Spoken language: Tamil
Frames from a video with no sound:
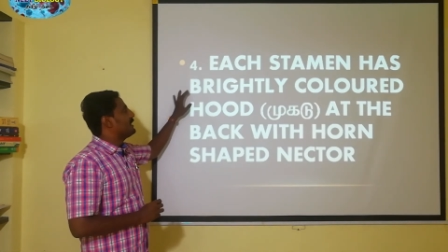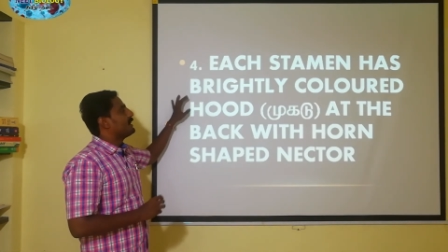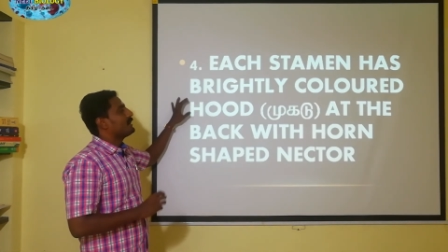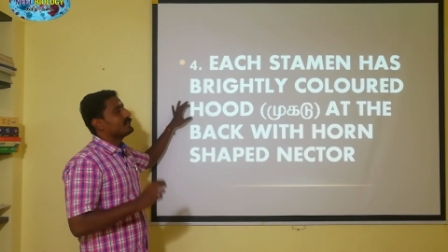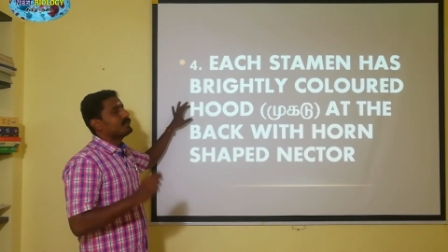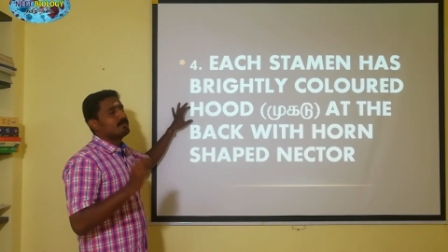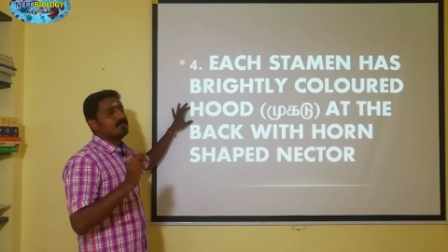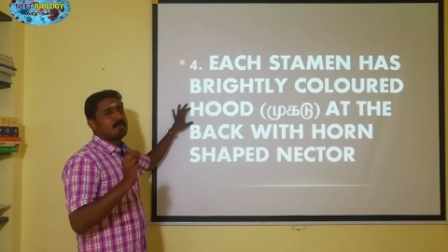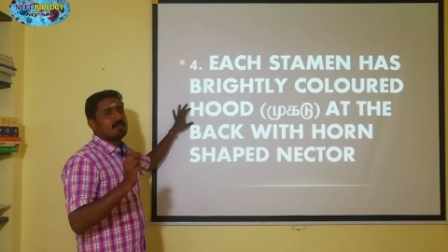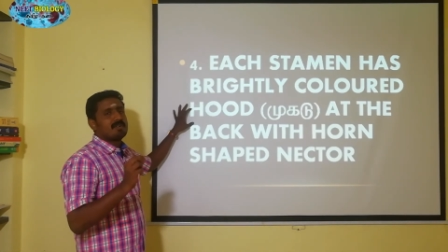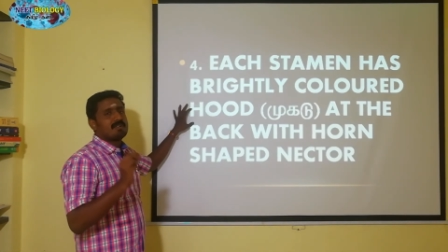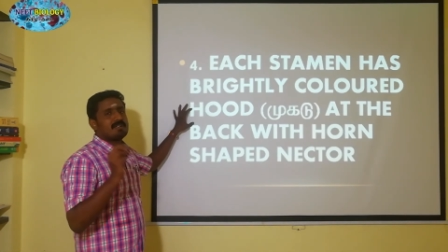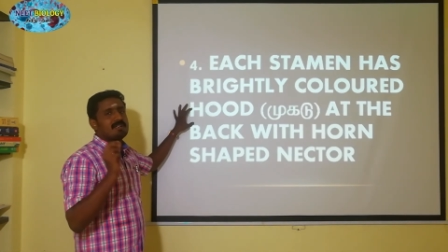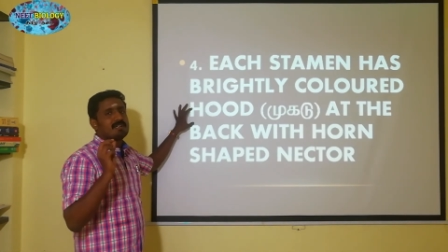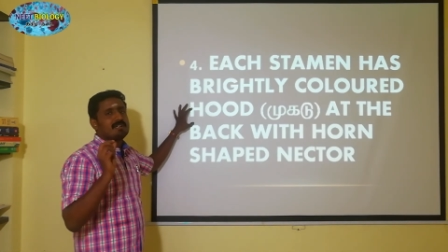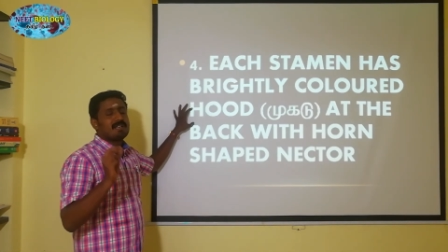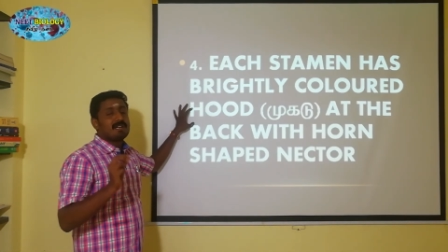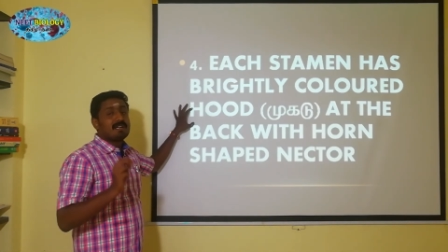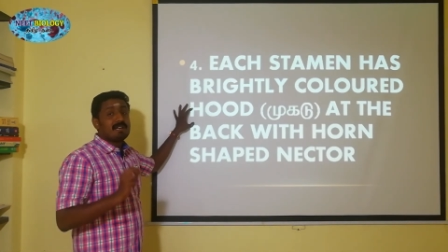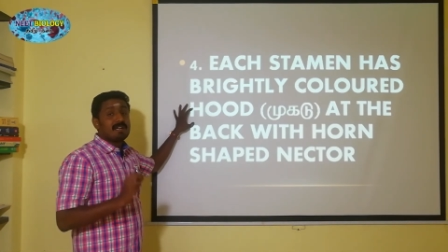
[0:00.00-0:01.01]
அந்த
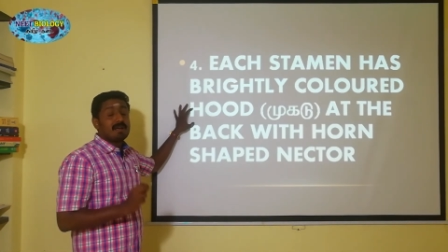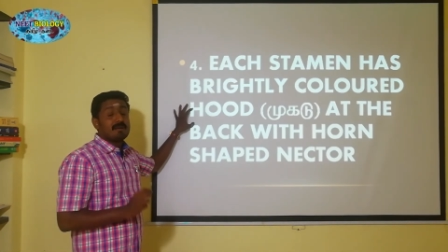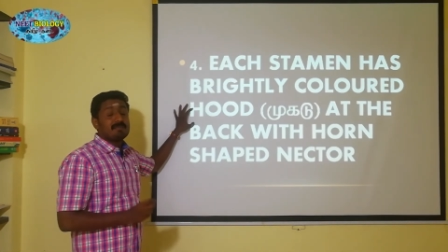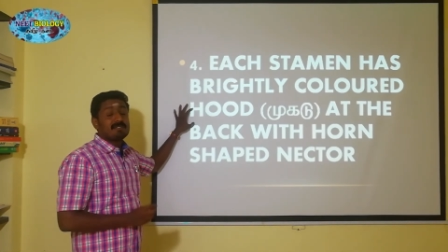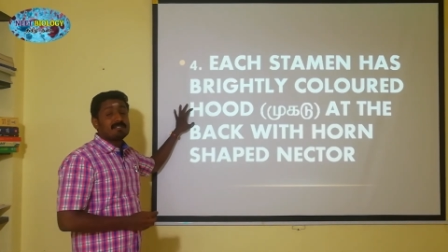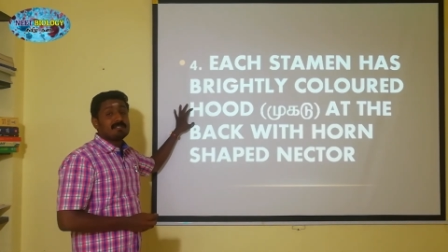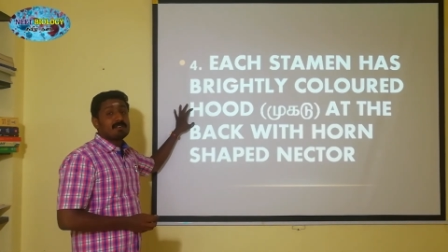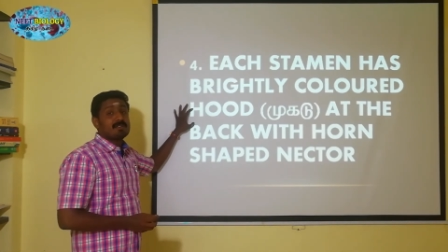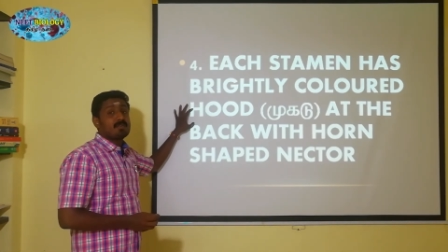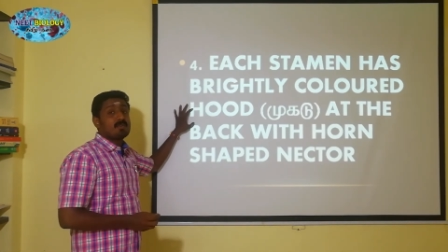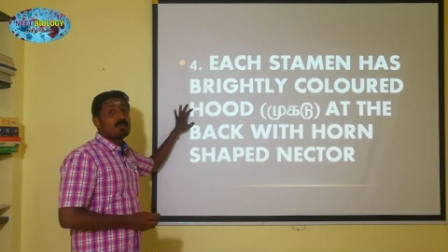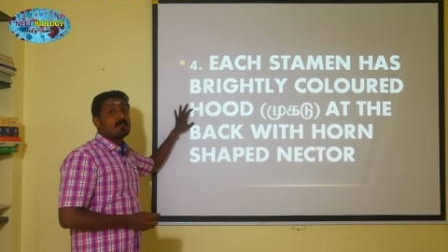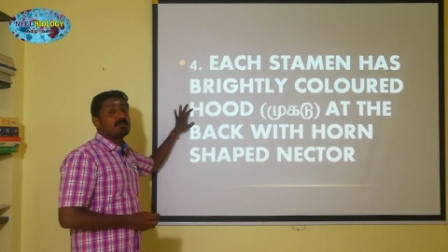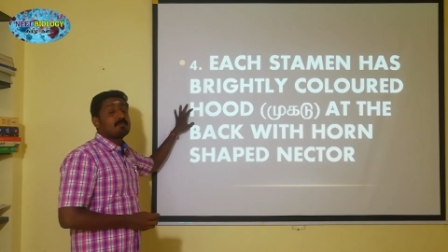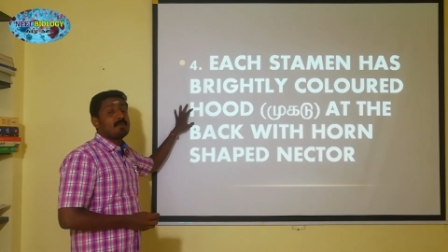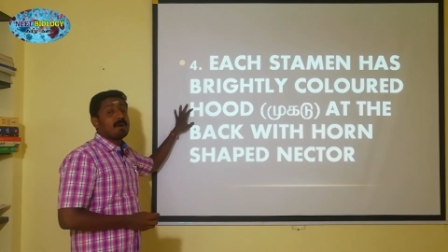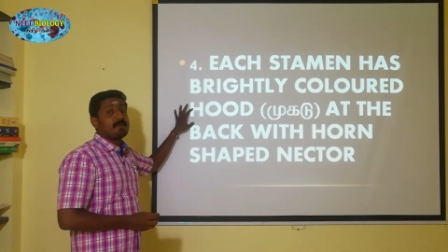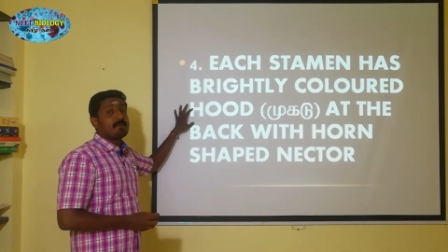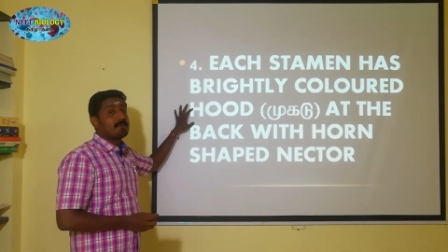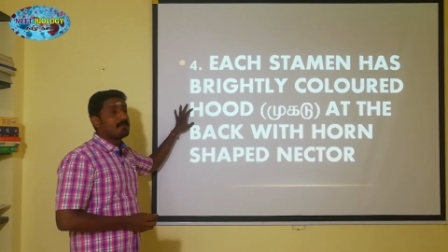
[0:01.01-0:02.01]
முகடுகள் எங்கே அமைந்திருக்கும்
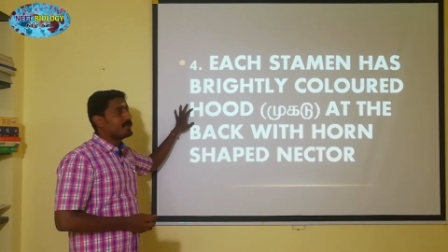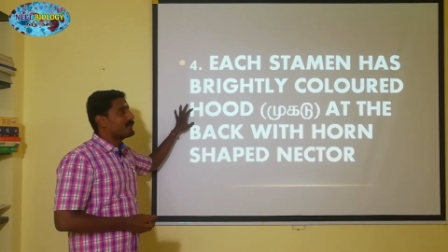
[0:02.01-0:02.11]
அப்படின்னு